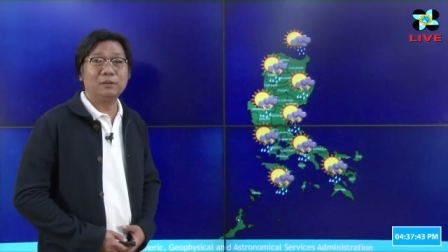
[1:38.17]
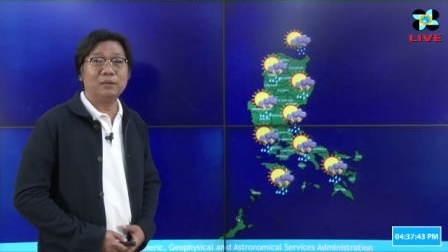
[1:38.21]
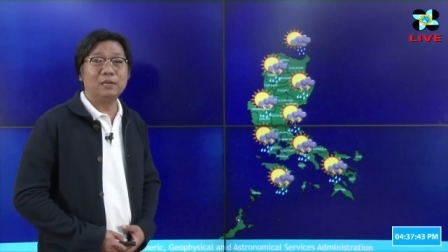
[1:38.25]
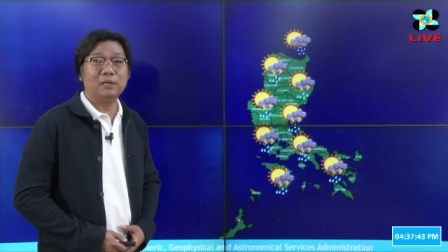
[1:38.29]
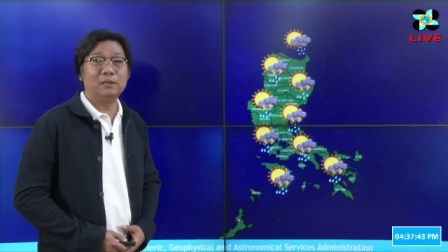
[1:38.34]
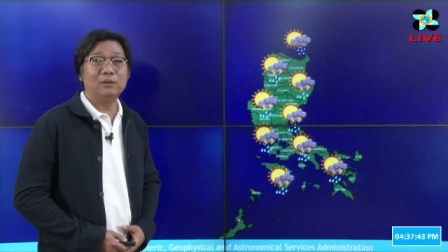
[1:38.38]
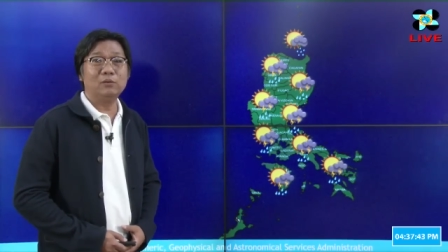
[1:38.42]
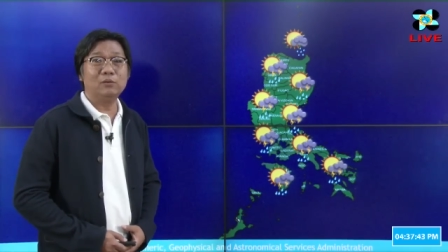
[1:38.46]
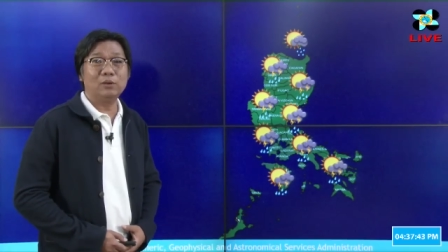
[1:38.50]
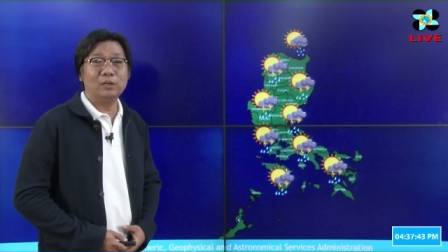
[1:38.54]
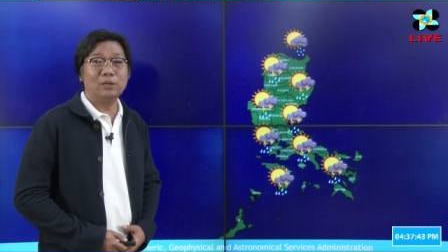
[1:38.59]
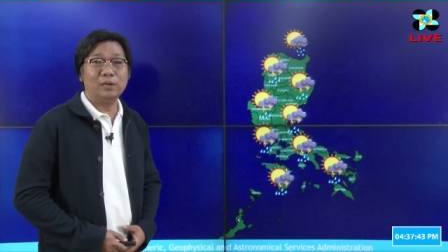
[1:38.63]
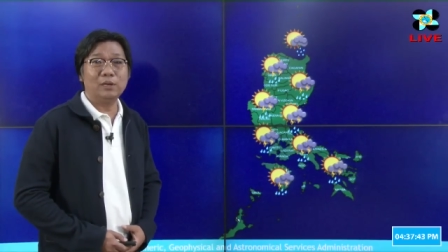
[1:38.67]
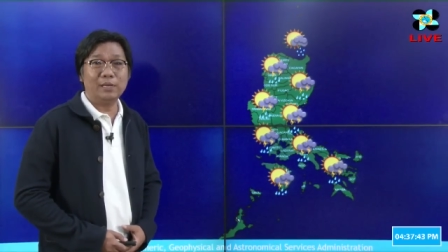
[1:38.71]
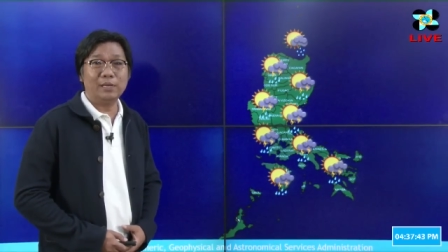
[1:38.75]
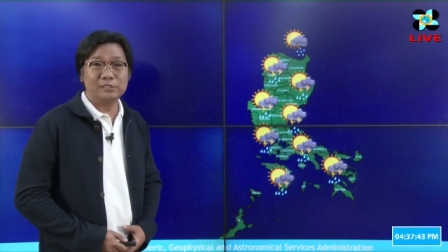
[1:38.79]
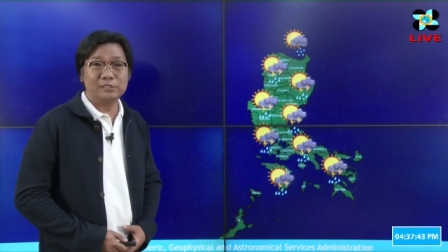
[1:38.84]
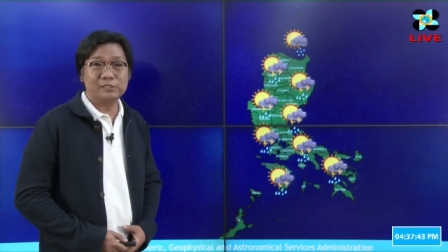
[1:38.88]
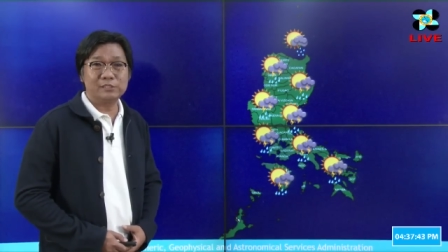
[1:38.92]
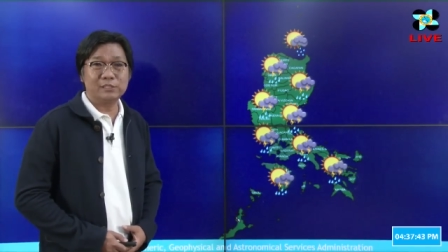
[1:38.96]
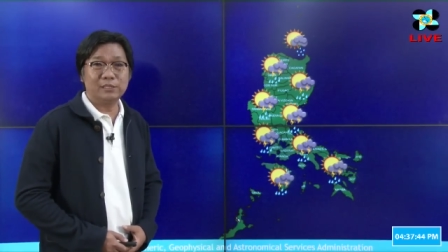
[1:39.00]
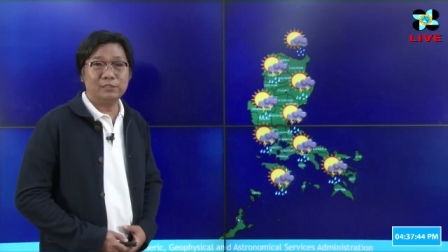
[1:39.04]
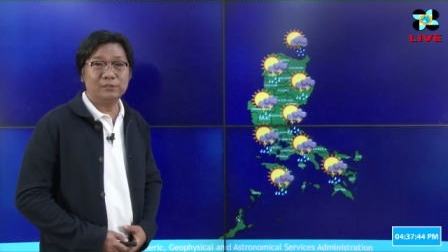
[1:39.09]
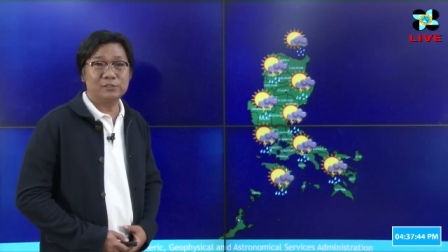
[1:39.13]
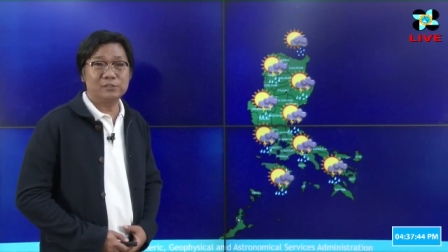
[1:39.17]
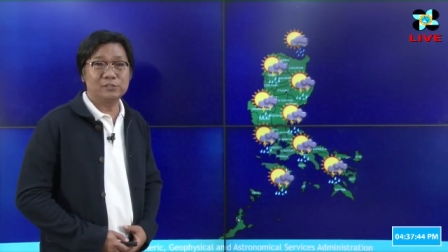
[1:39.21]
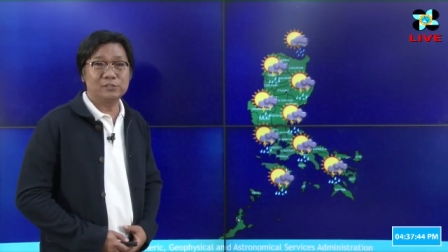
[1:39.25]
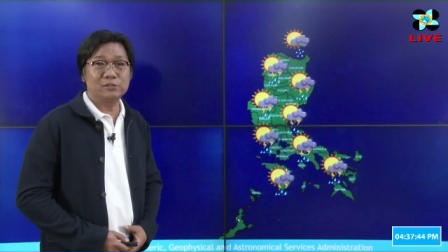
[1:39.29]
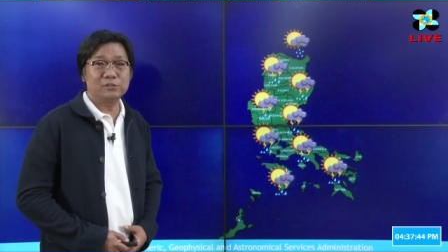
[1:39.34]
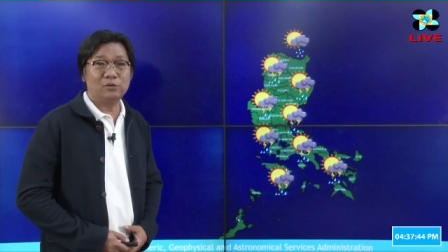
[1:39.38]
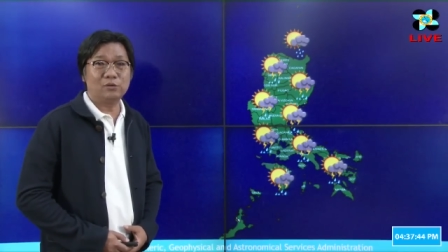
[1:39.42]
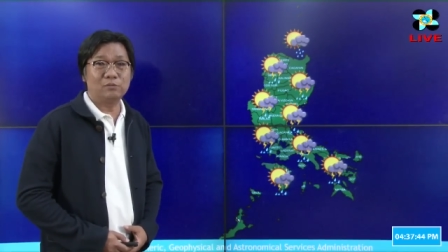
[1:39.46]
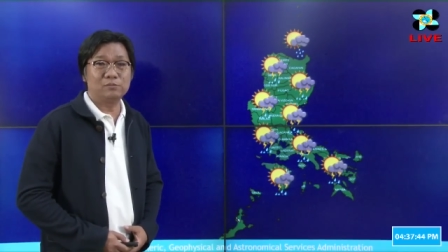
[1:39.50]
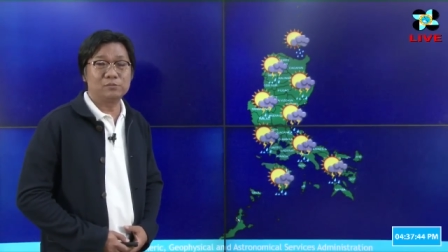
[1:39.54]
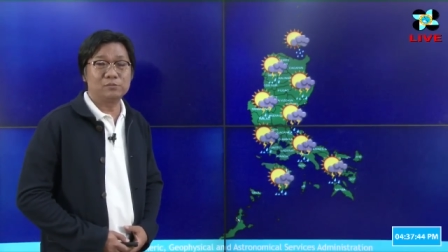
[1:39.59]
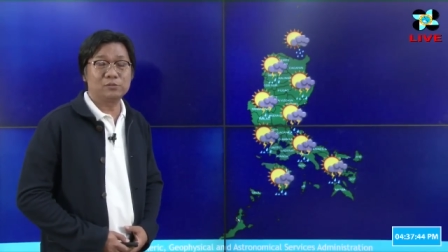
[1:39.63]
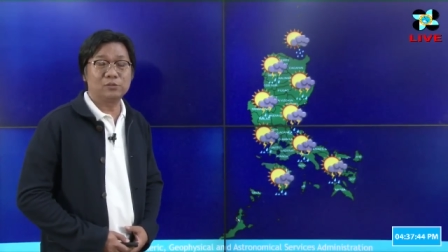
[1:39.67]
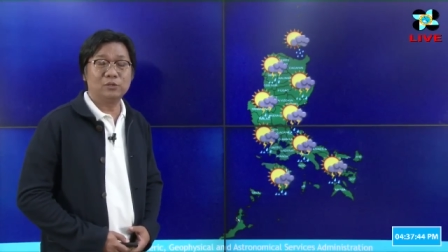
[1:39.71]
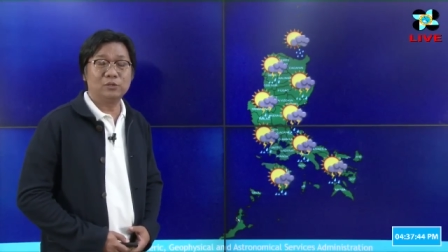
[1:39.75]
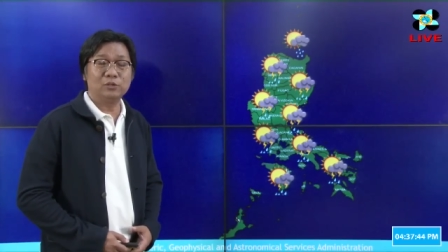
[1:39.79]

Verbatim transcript: mga localized thunderstorms.